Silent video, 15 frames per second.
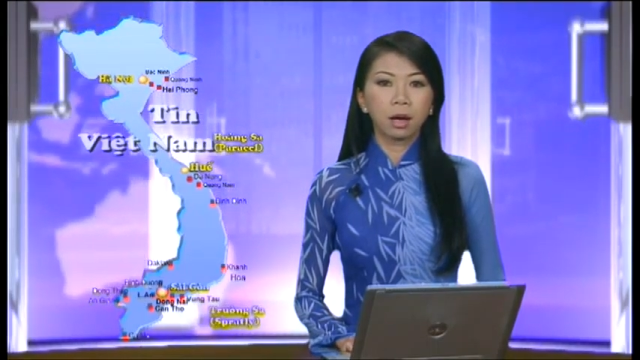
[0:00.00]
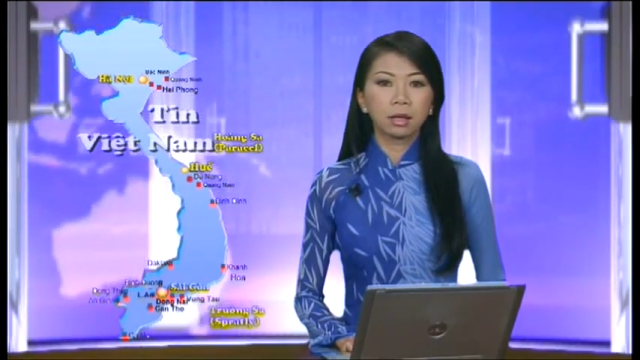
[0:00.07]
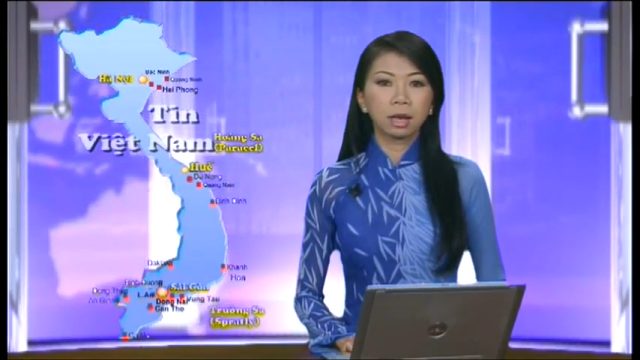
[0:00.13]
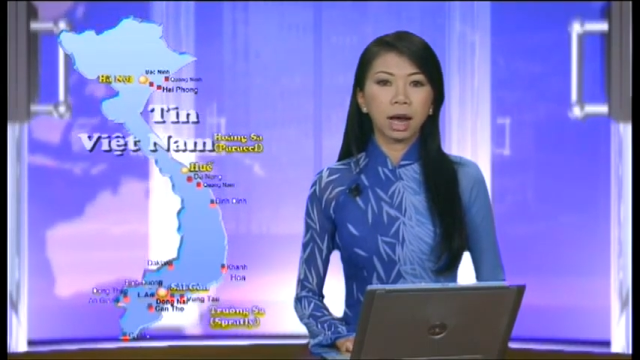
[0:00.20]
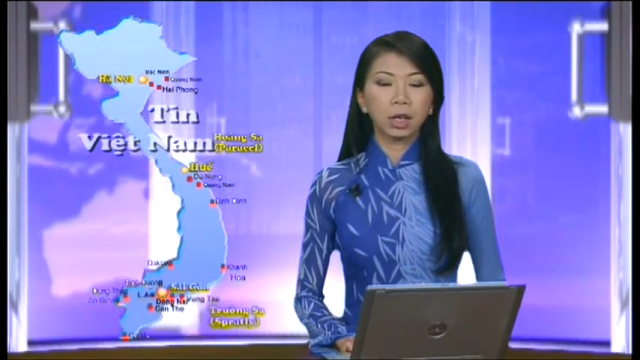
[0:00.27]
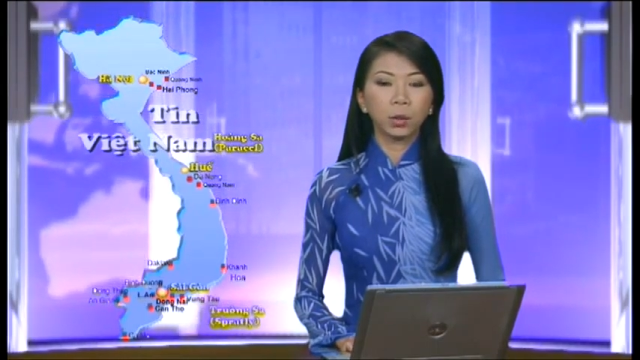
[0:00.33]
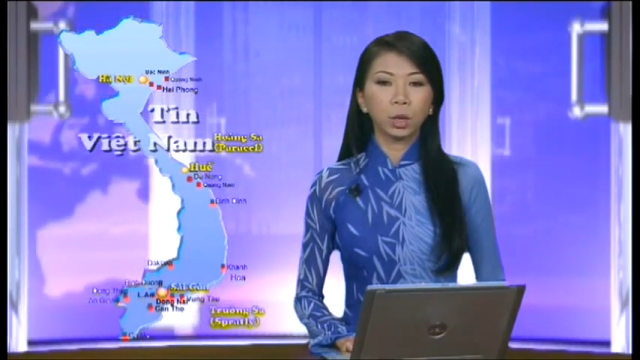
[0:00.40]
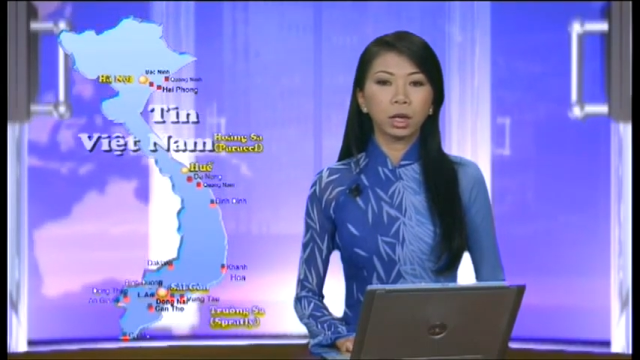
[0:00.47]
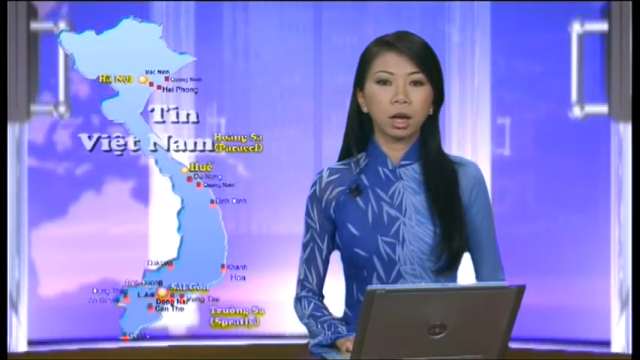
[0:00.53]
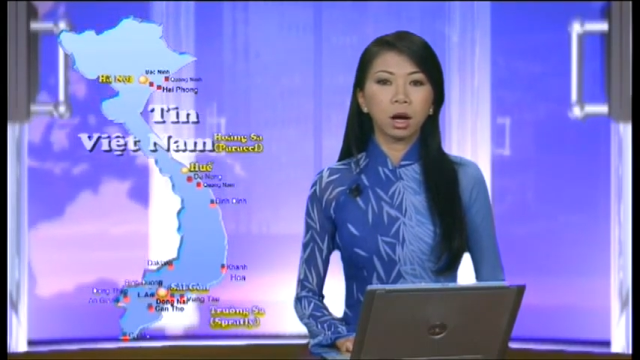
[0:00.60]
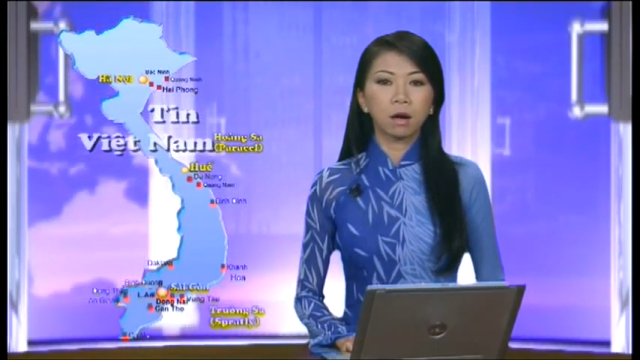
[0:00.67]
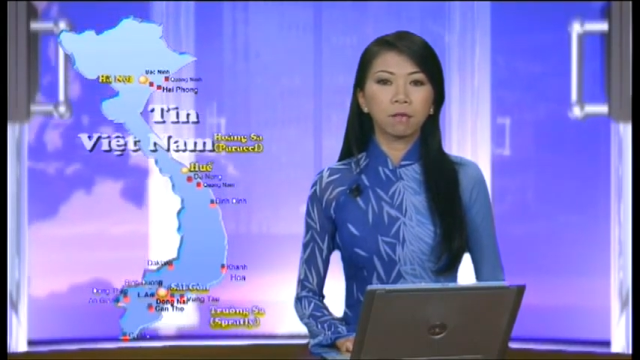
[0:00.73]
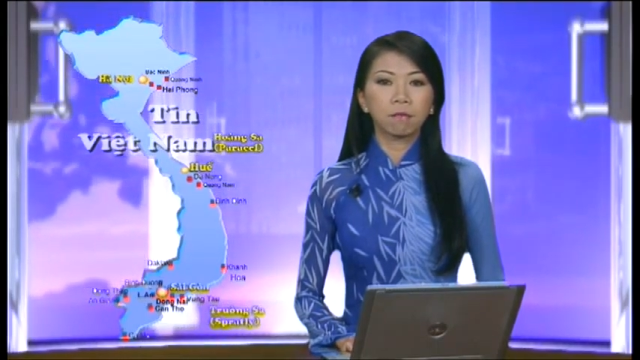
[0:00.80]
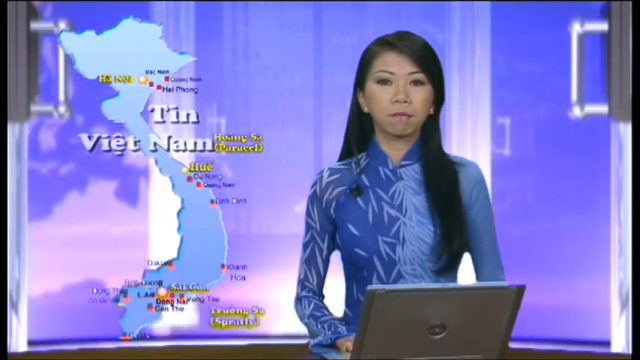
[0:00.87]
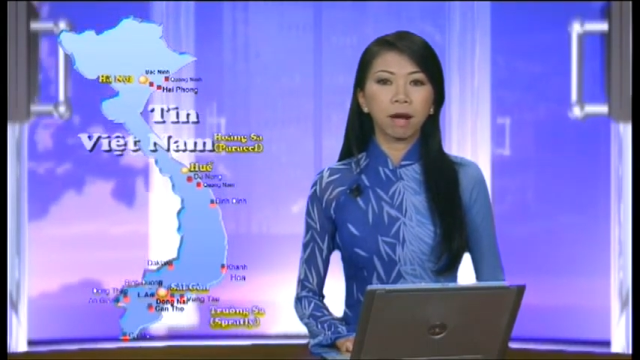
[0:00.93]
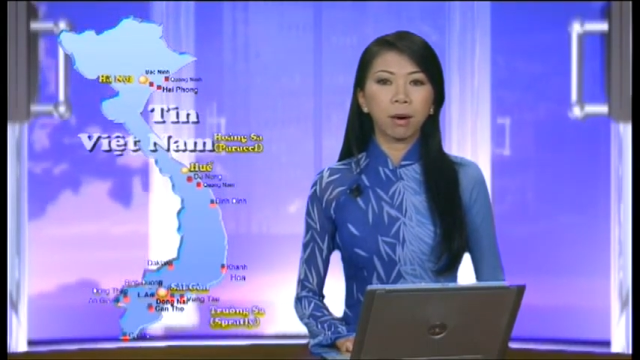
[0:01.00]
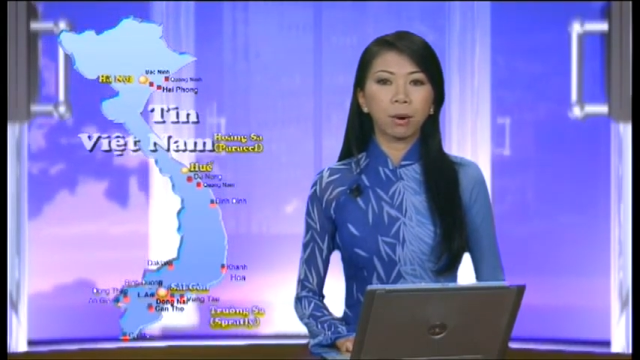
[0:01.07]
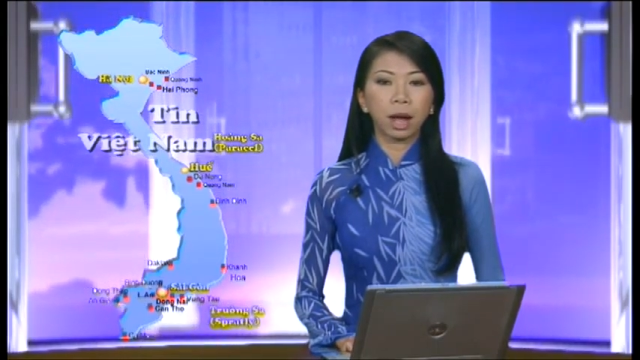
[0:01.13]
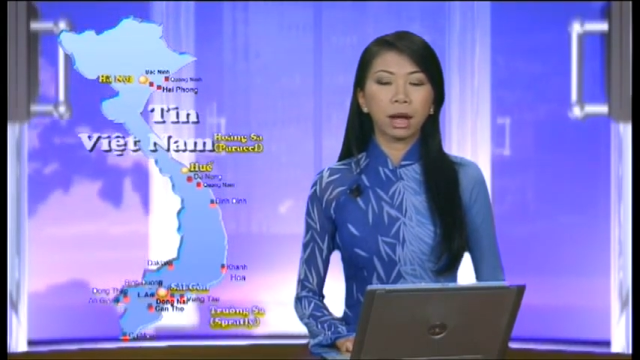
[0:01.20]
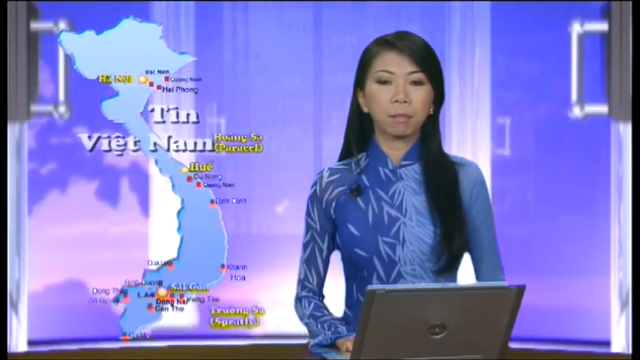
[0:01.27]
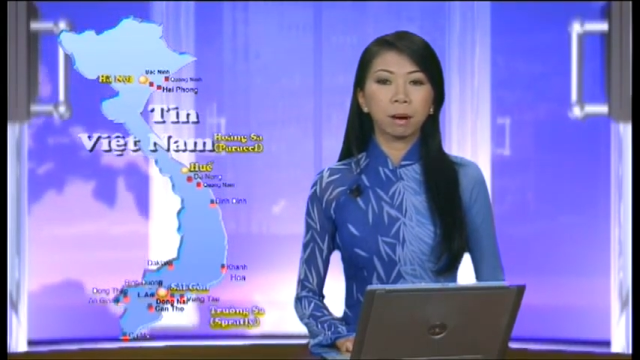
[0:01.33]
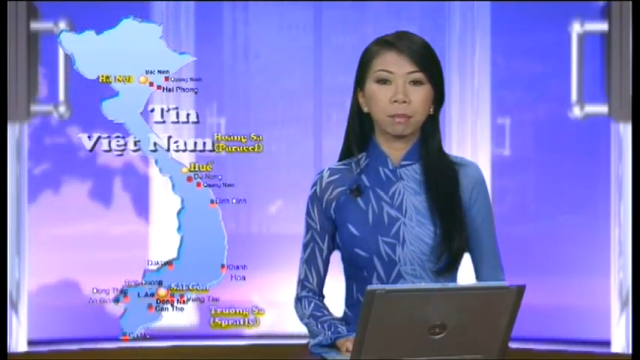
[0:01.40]
rải truyền đơn vào
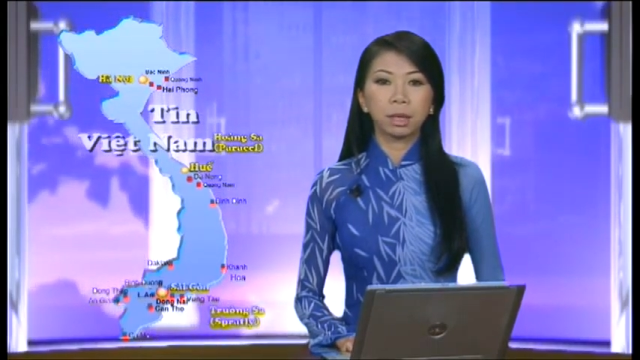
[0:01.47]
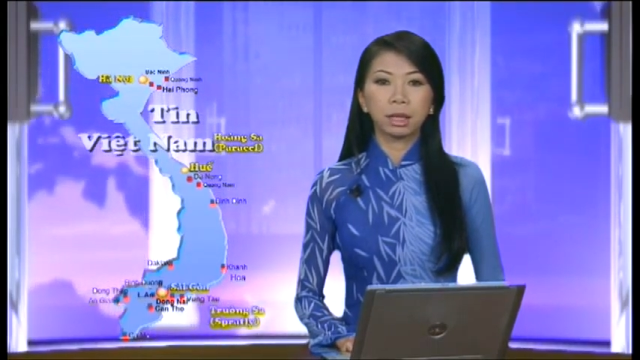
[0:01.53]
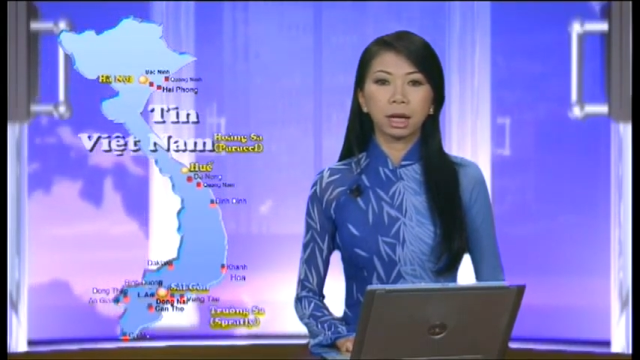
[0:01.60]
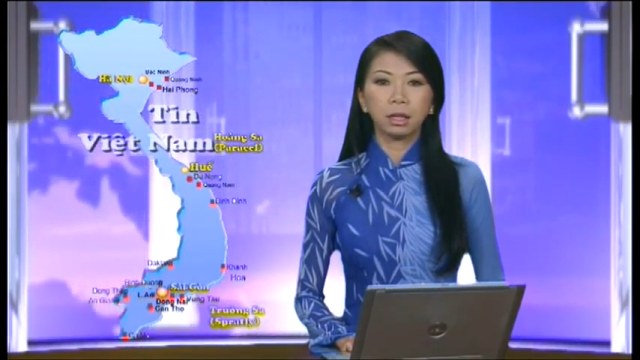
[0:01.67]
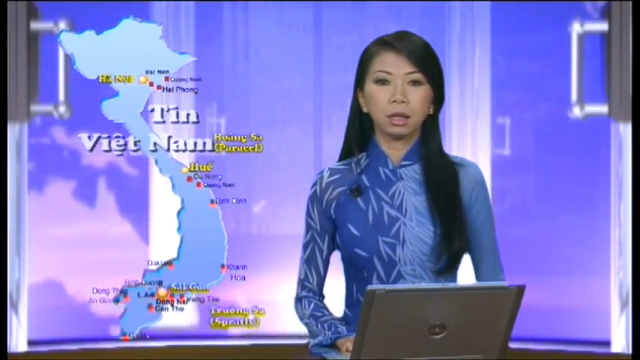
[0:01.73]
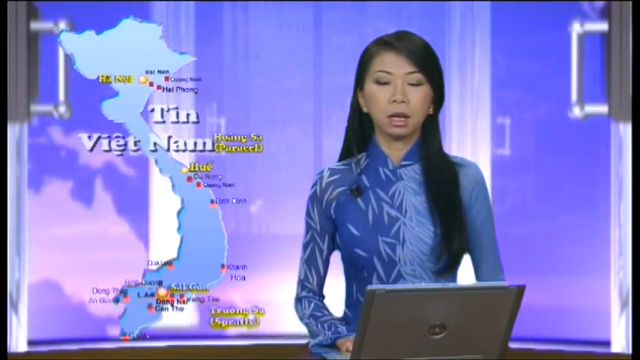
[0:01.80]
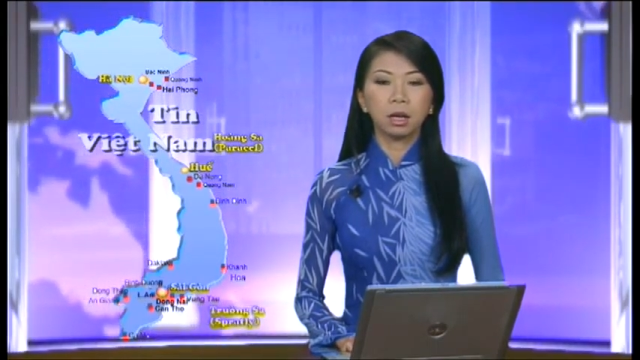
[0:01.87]
ngày 30 tháng